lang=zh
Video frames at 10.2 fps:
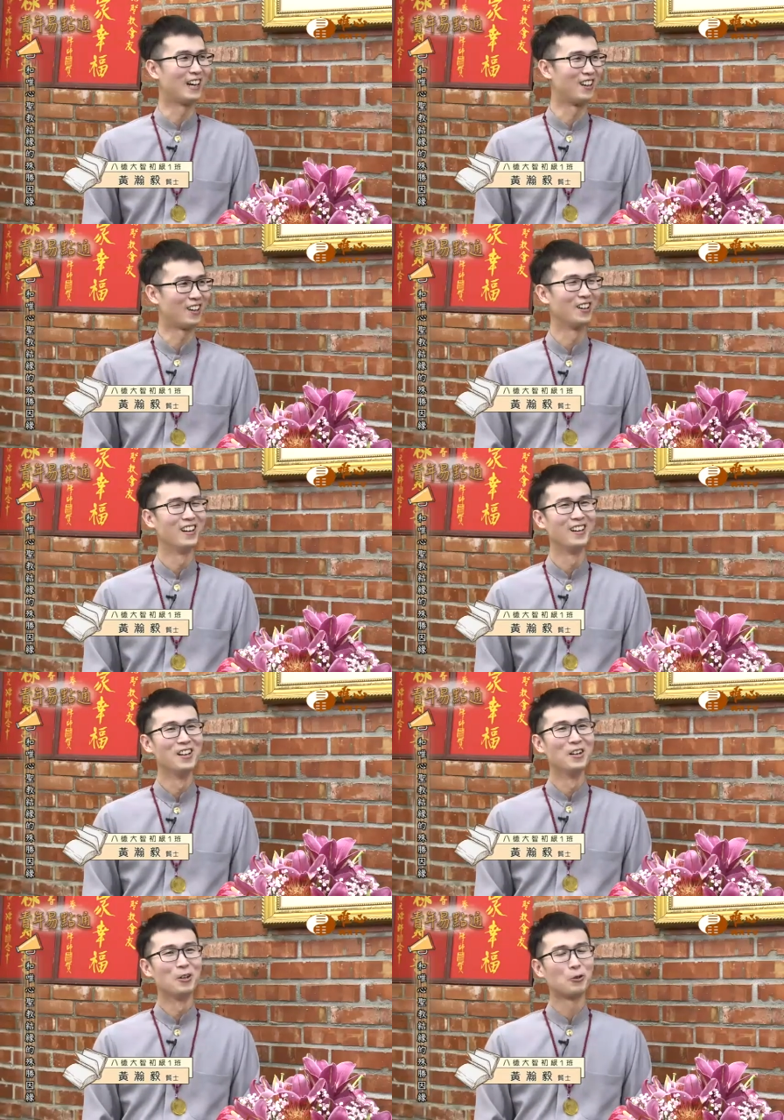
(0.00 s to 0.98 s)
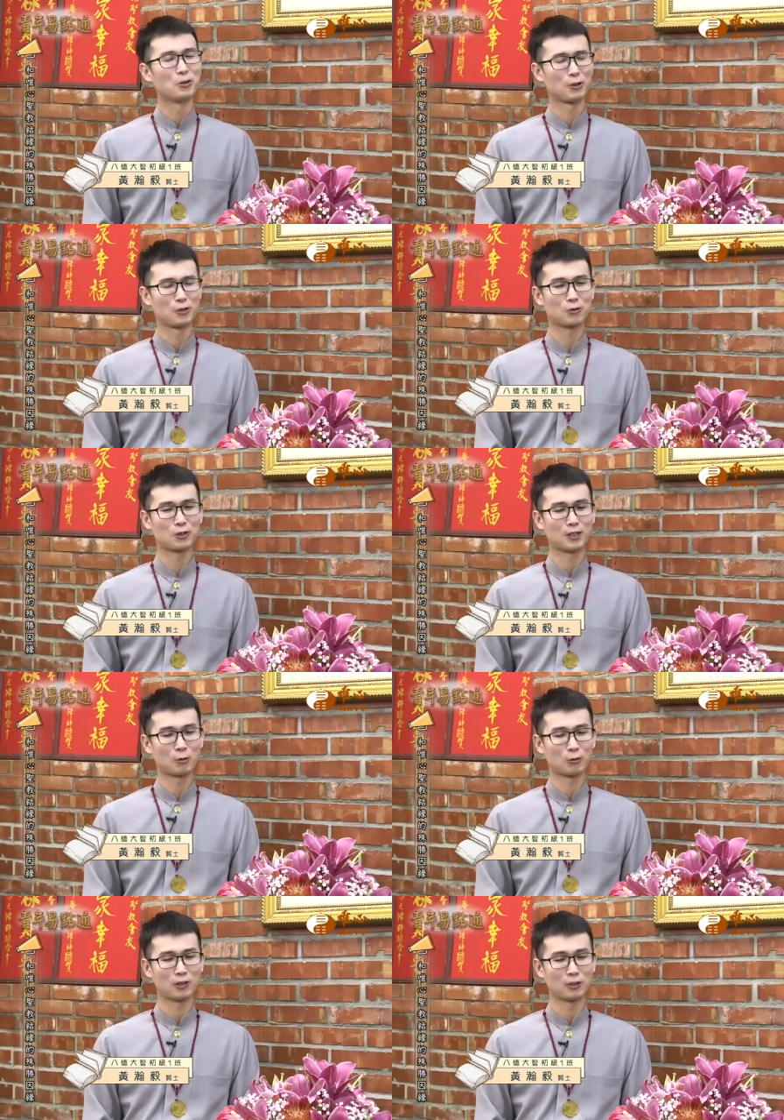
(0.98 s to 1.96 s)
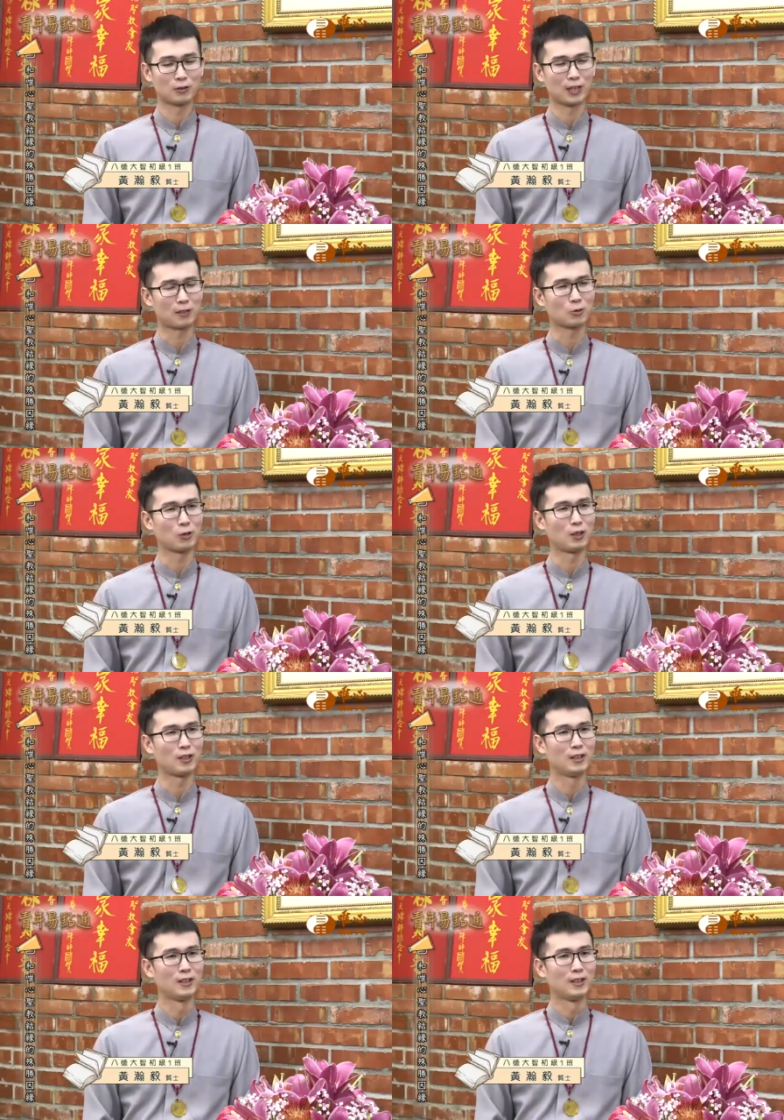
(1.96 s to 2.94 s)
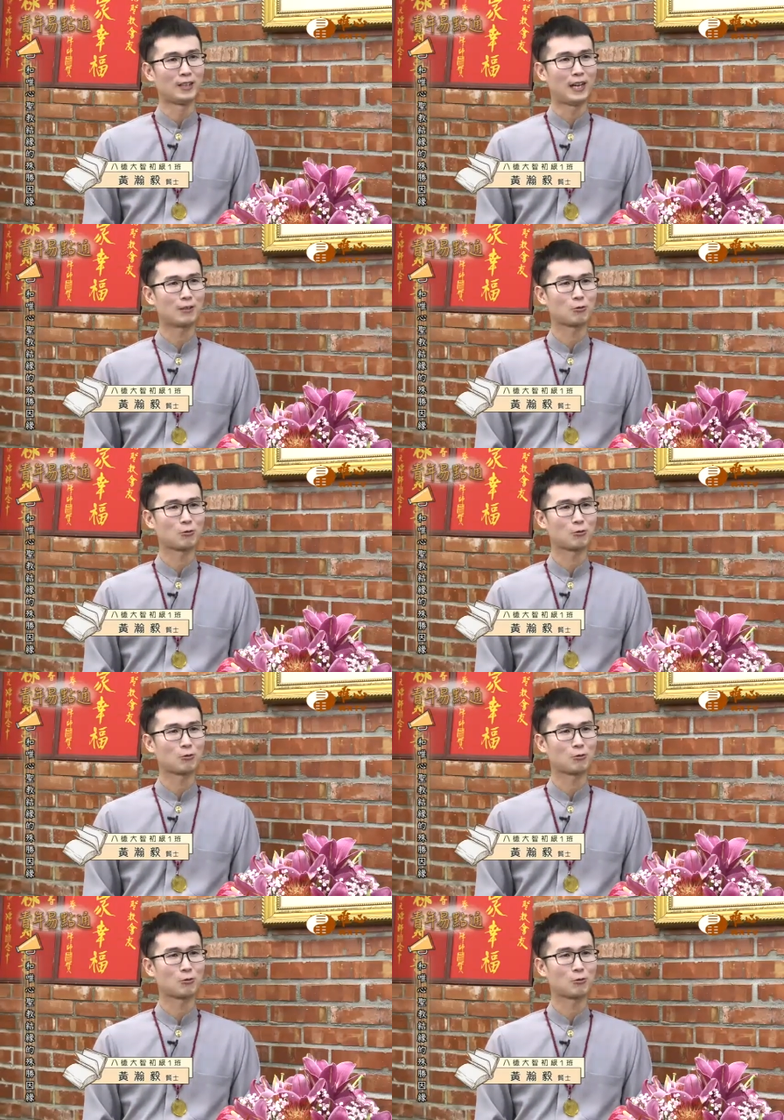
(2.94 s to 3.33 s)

然后我就去跟土地公讲说：“啊，